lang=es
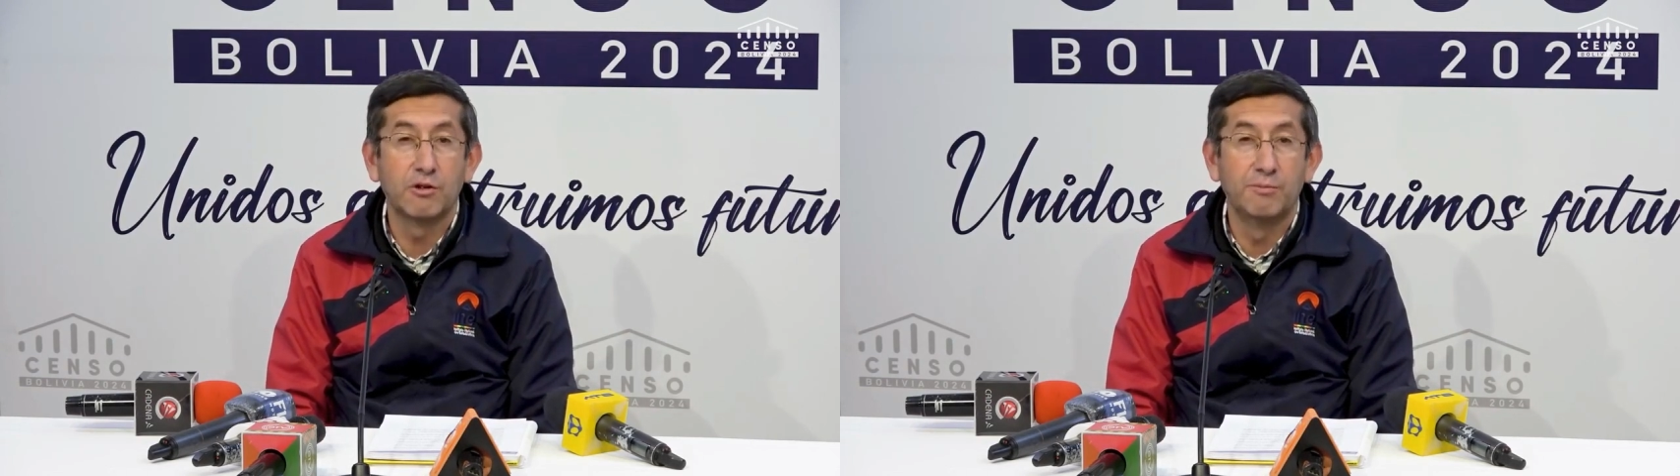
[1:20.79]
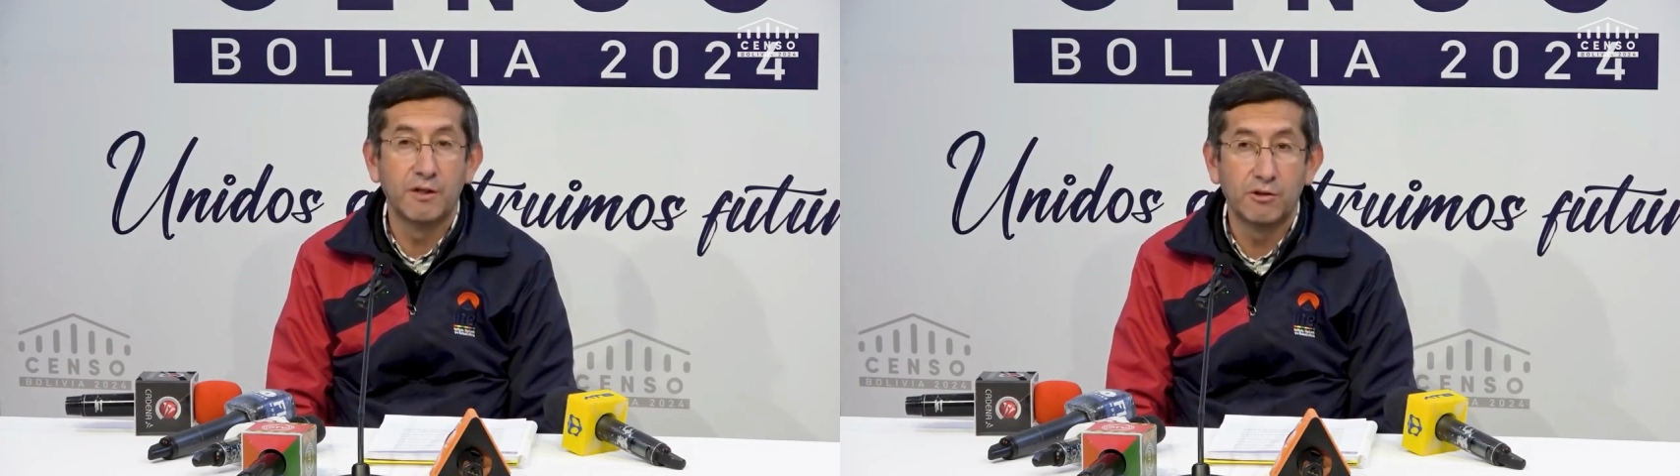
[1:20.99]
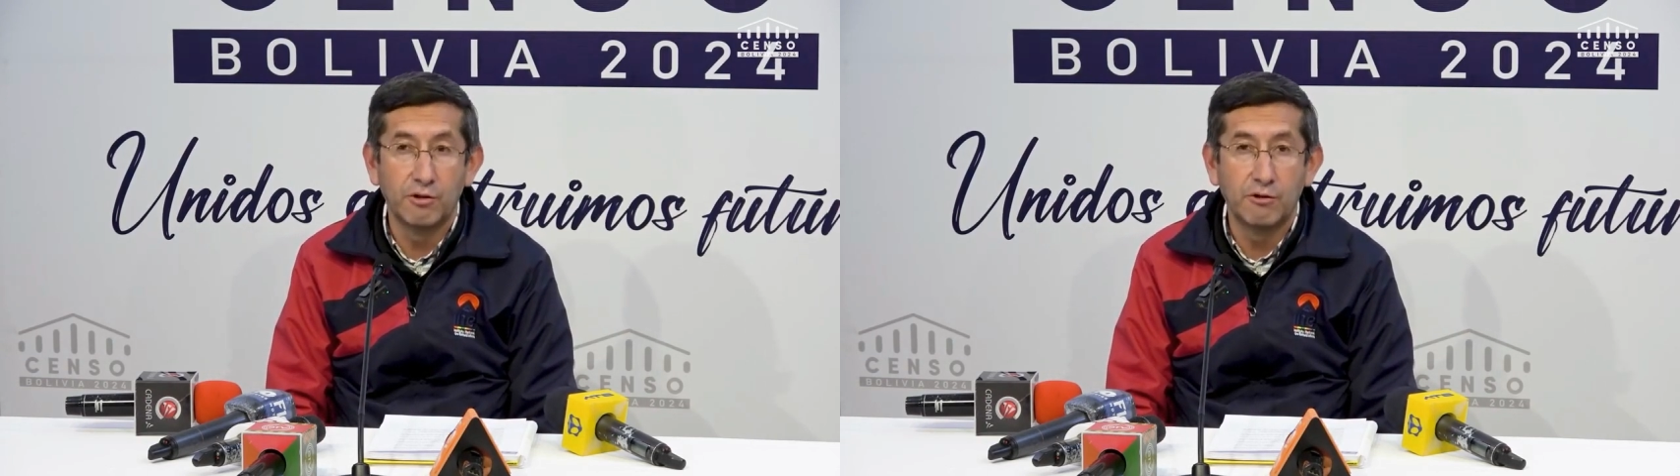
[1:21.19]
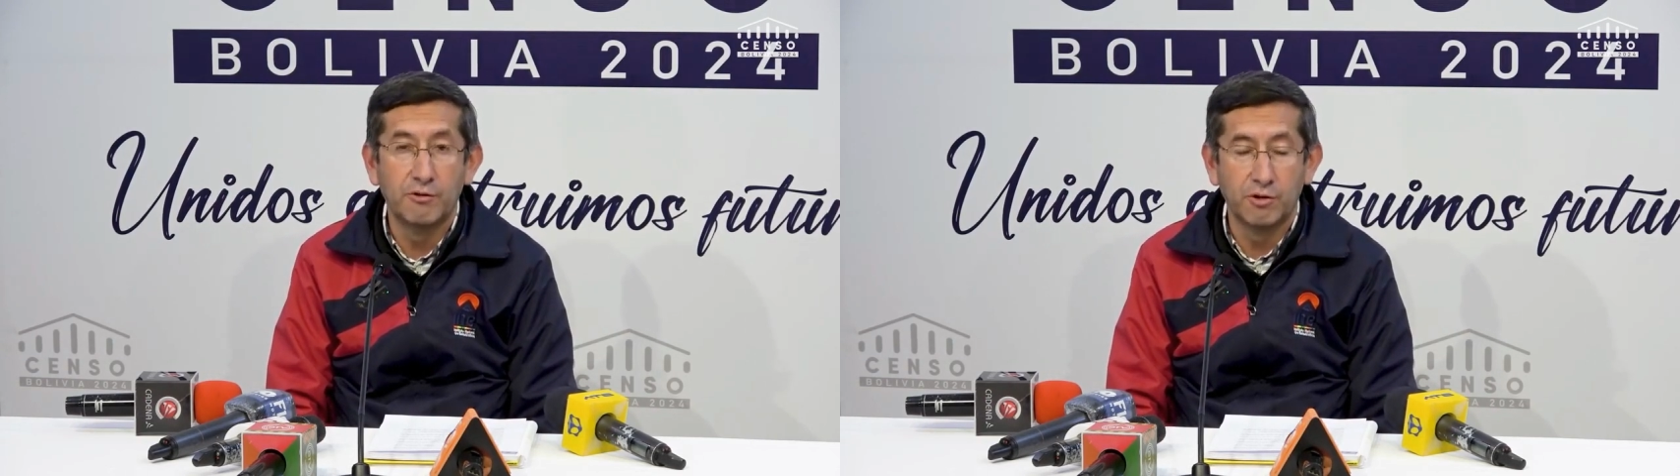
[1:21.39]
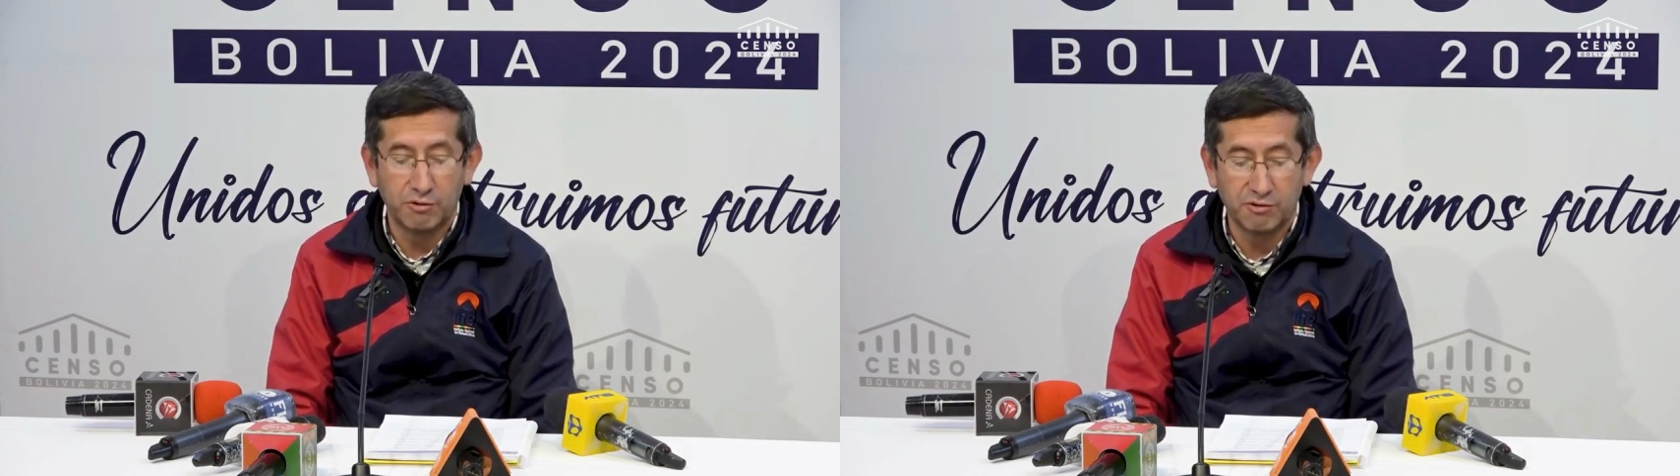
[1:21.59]
sobre todo
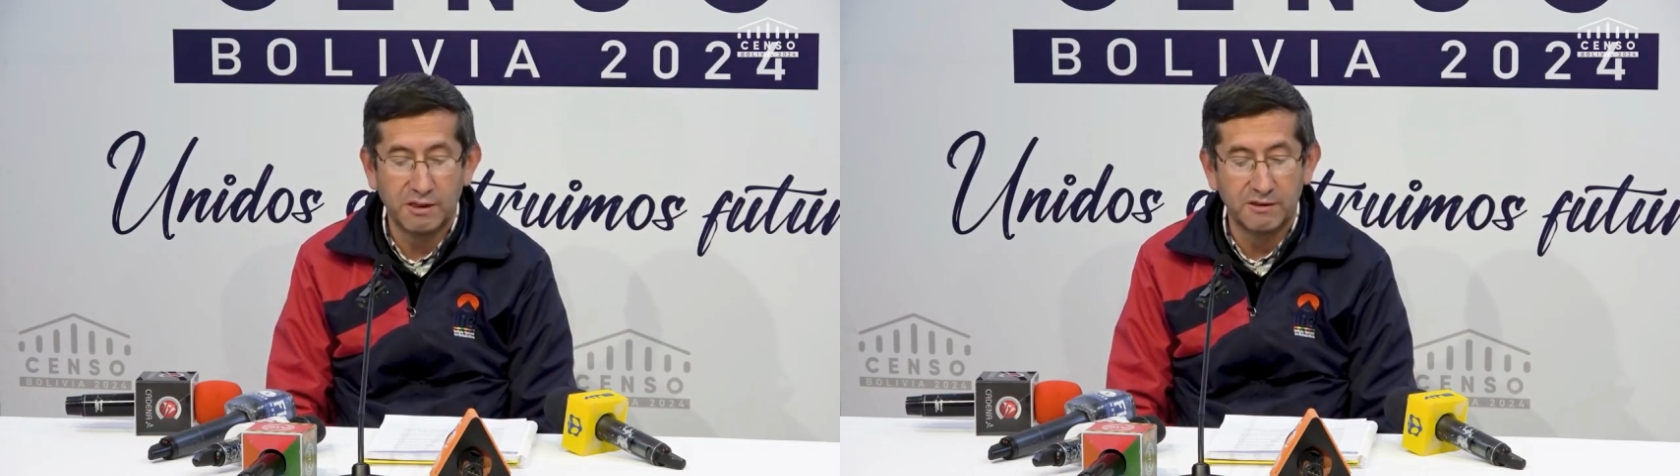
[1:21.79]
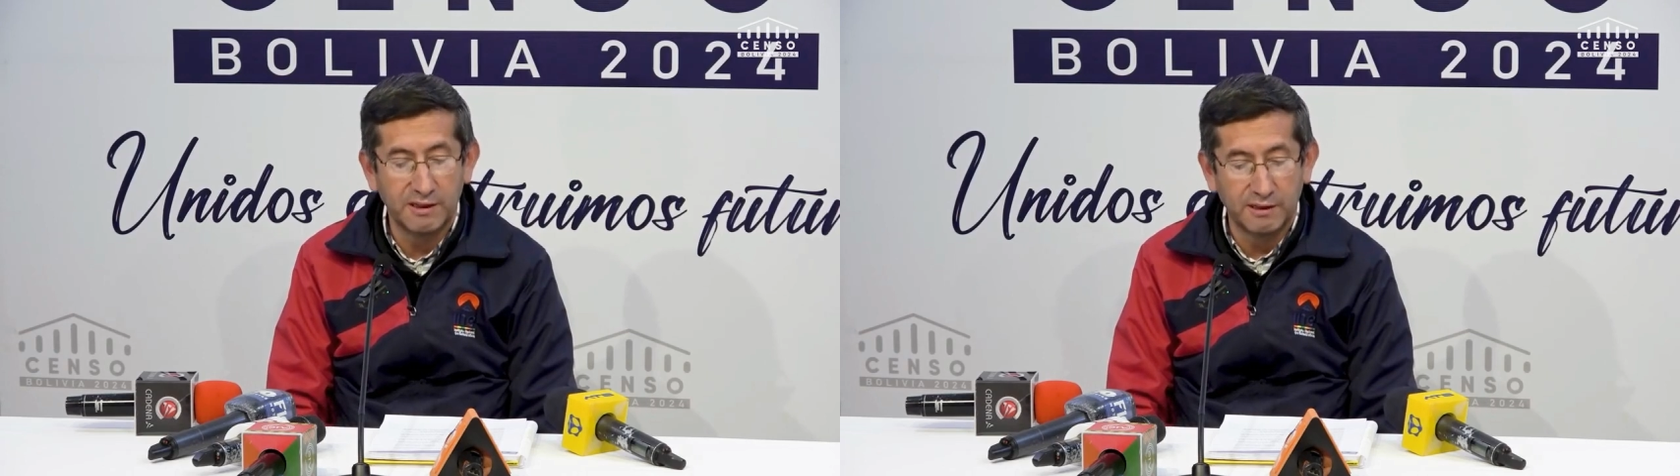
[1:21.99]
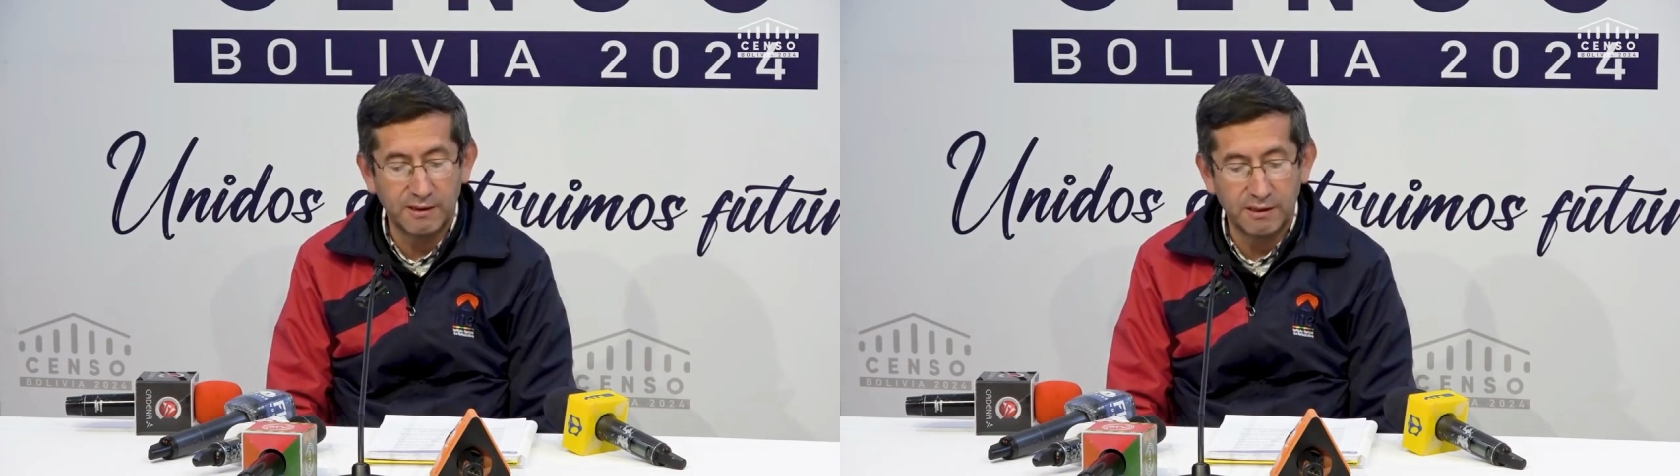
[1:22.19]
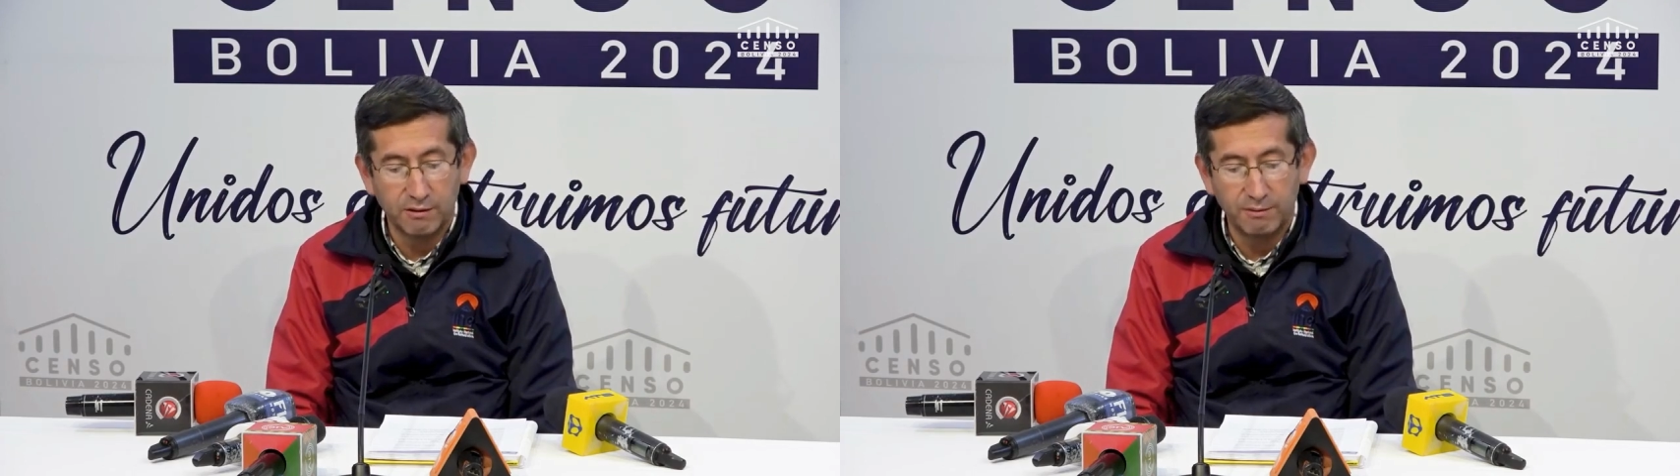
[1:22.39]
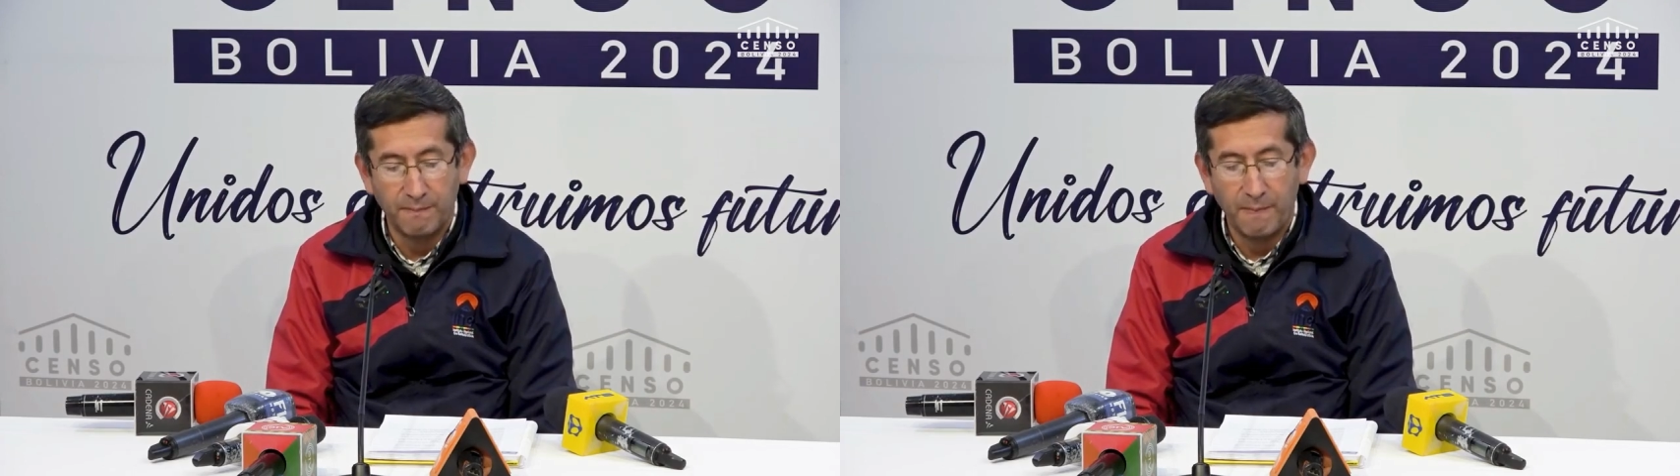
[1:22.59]
a nuestros censistas.
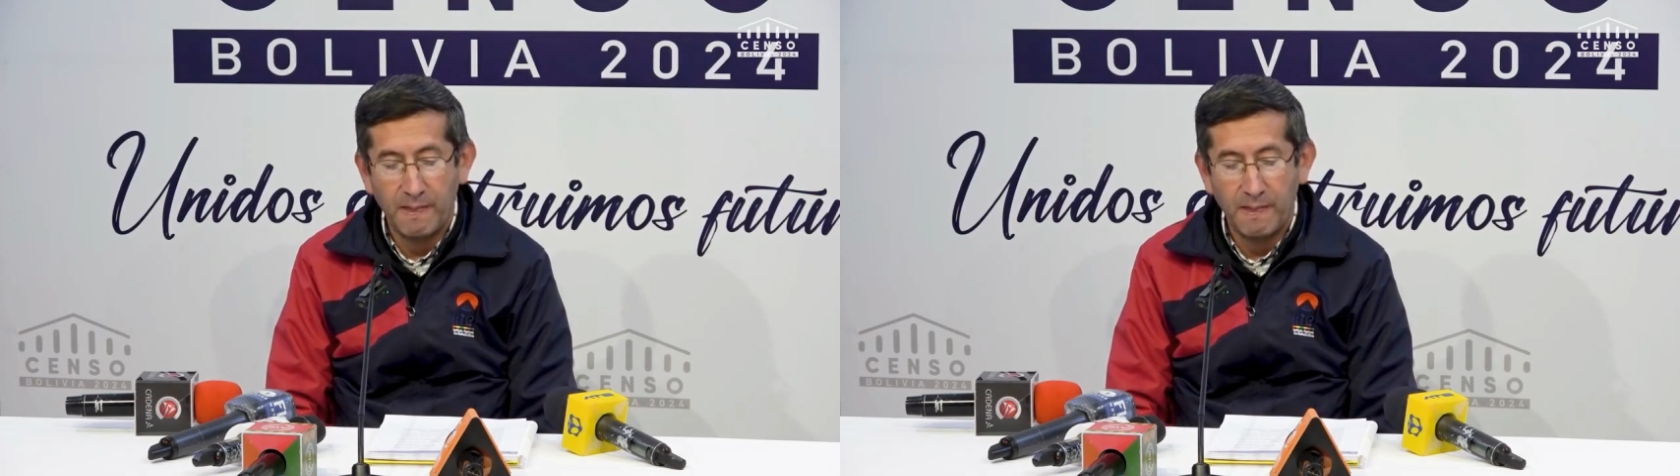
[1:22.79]
¿no?